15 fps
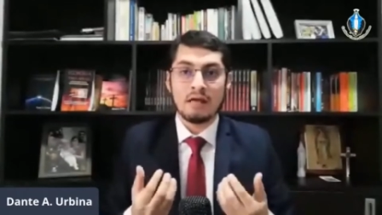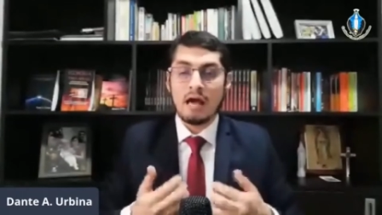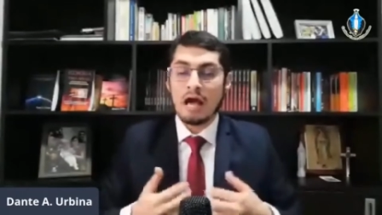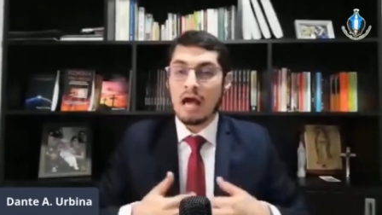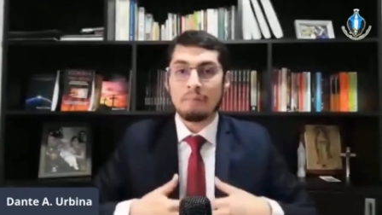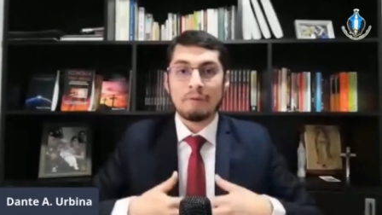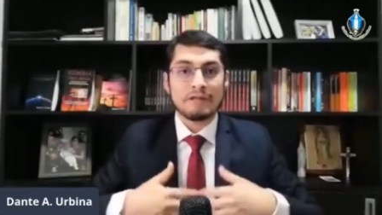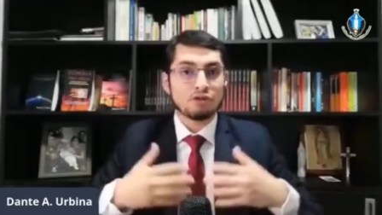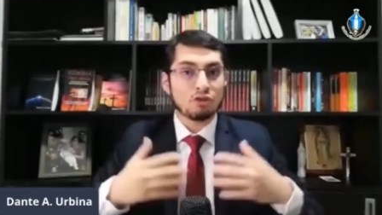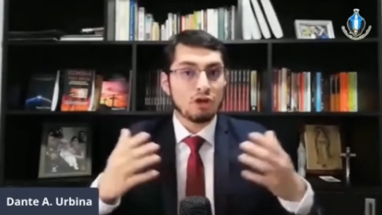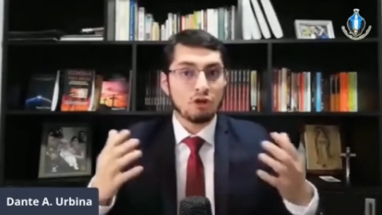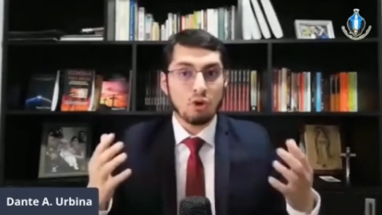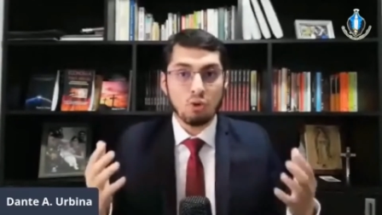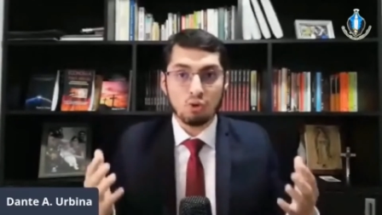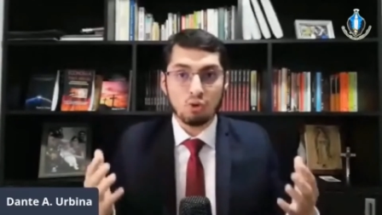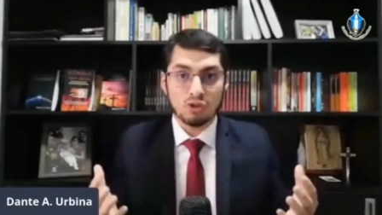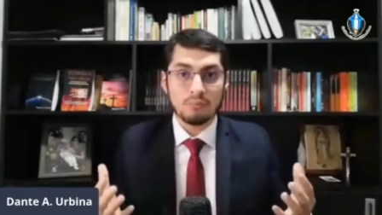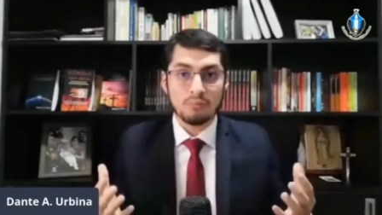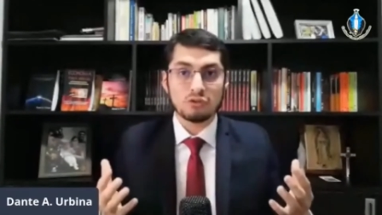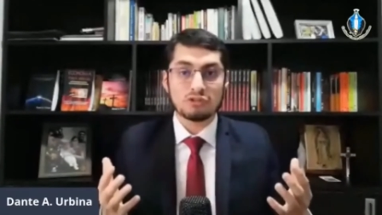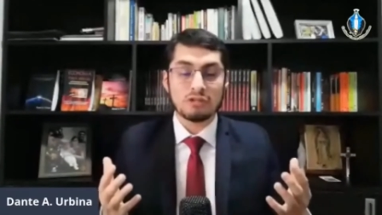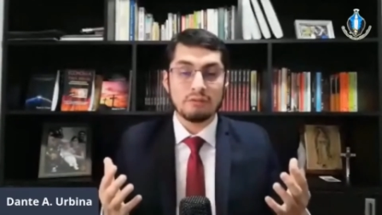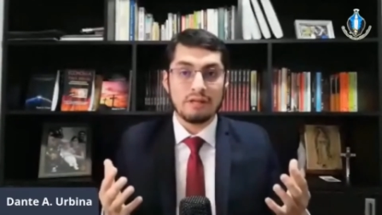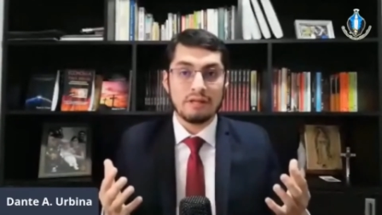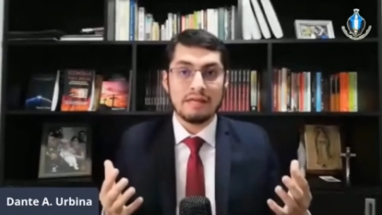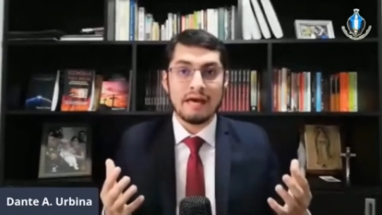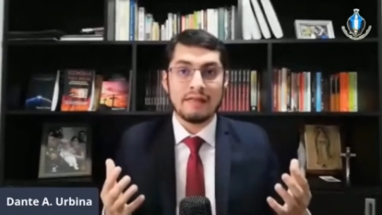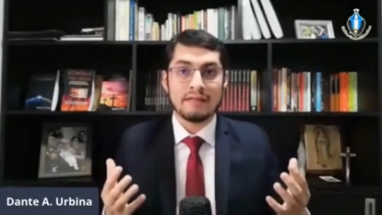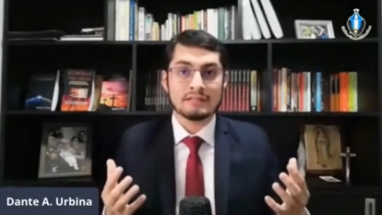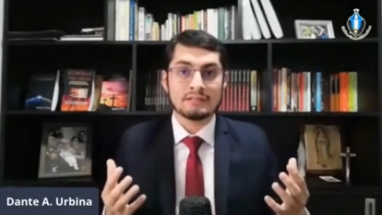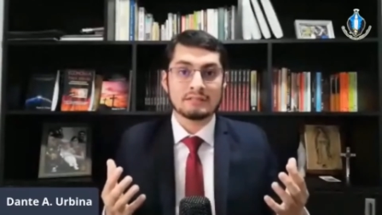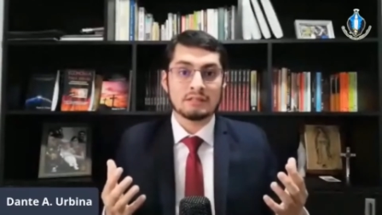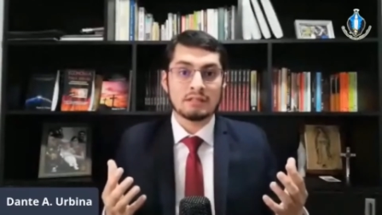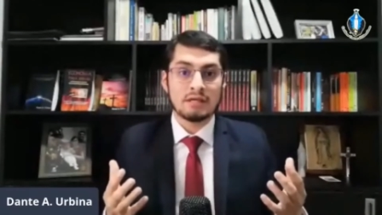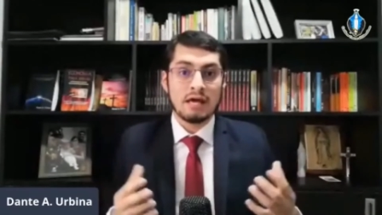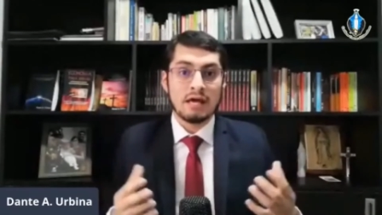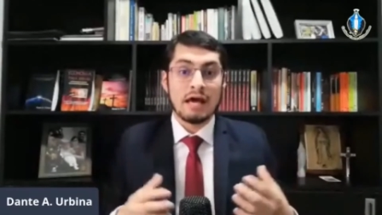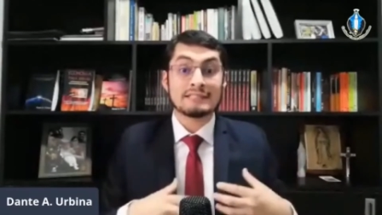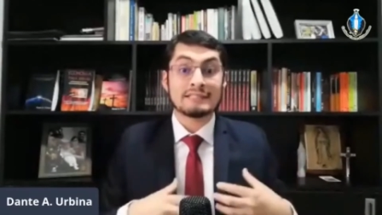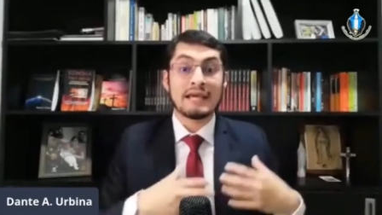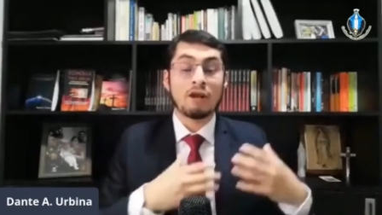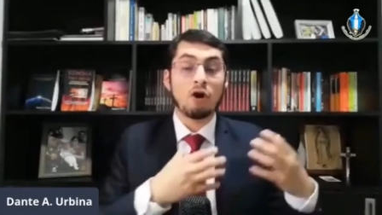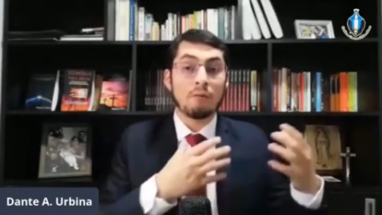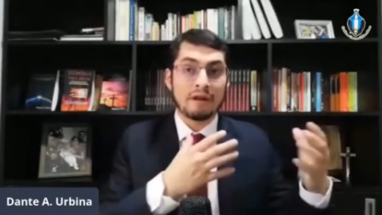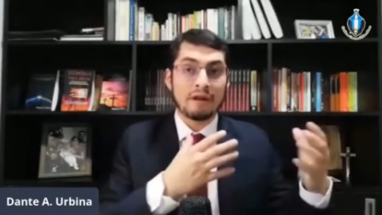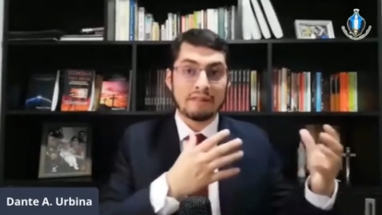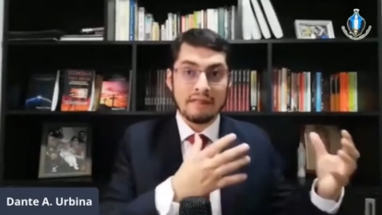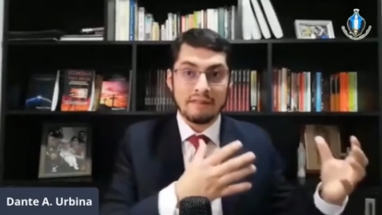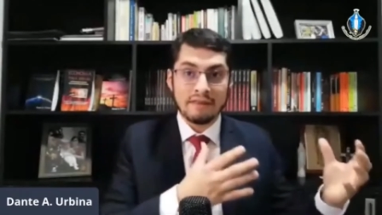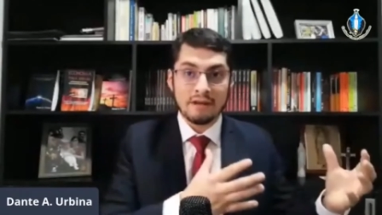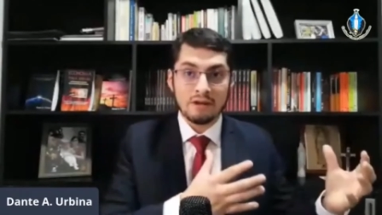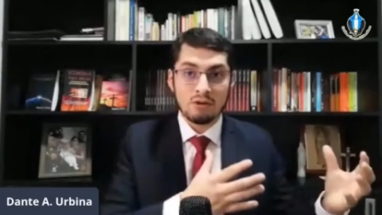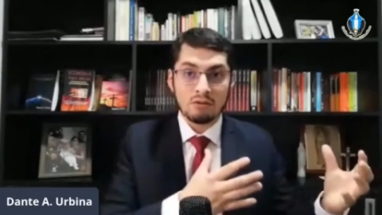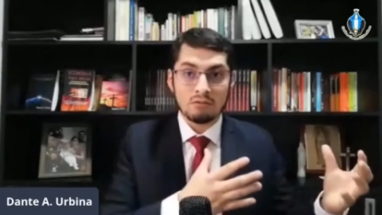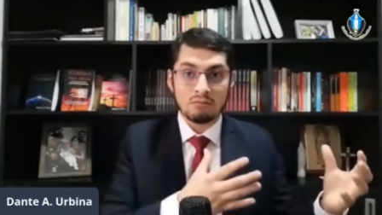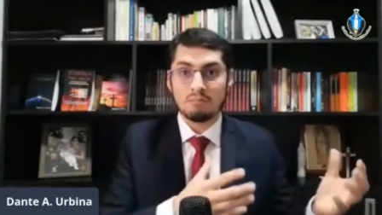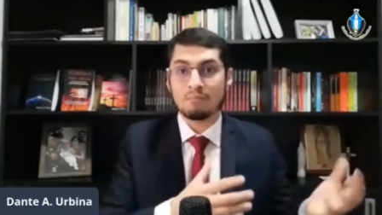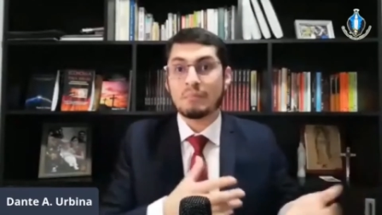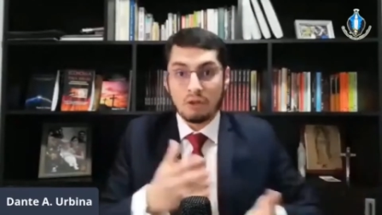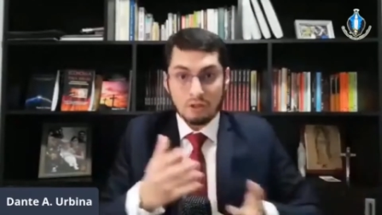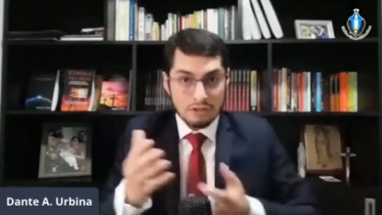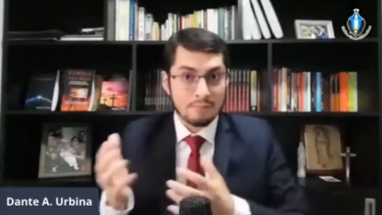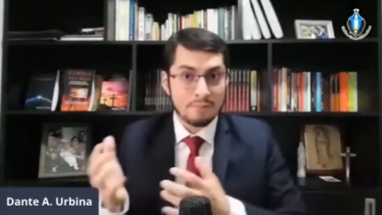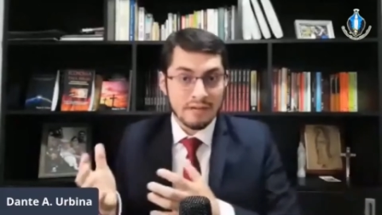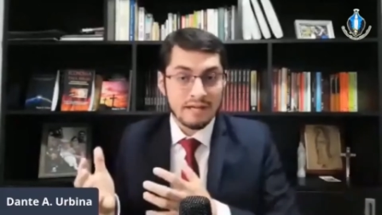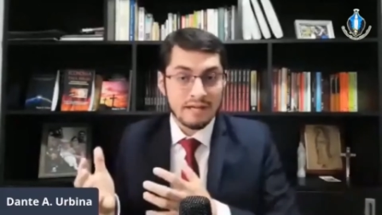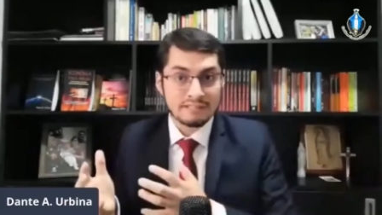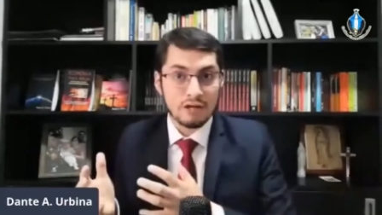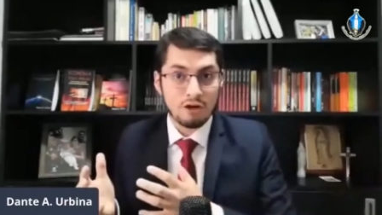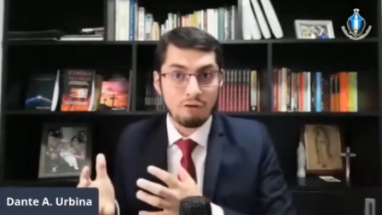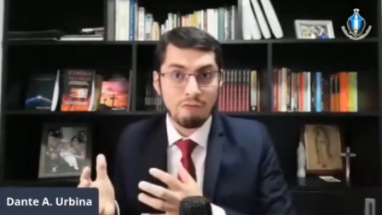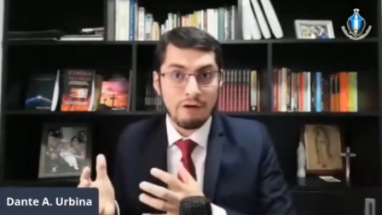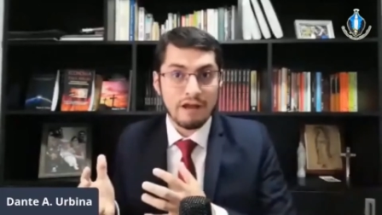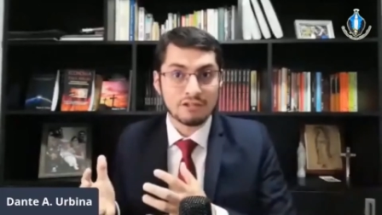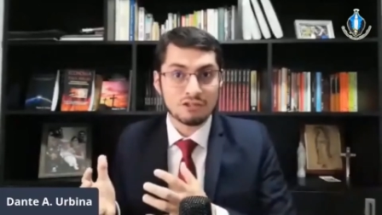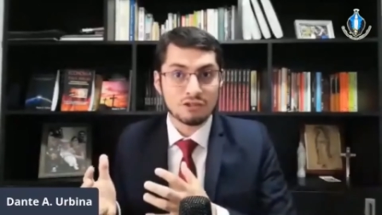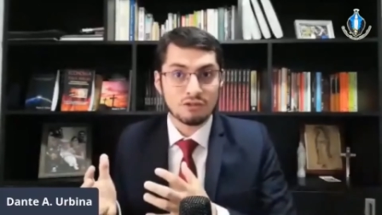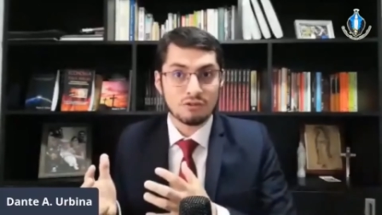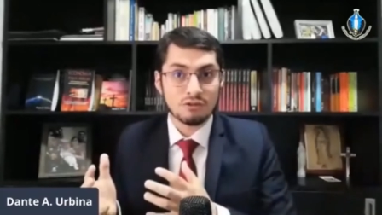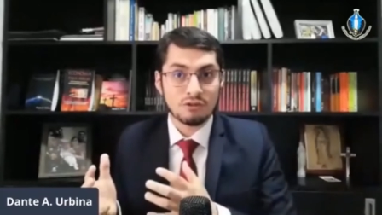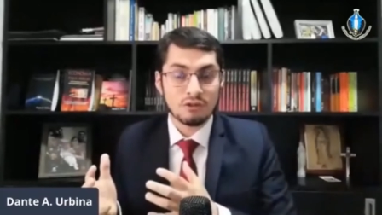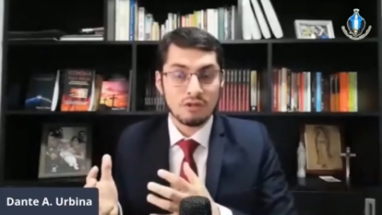abre todo el conjunto de posibilidades hacia lo verdadero, pero también hacia lo falso,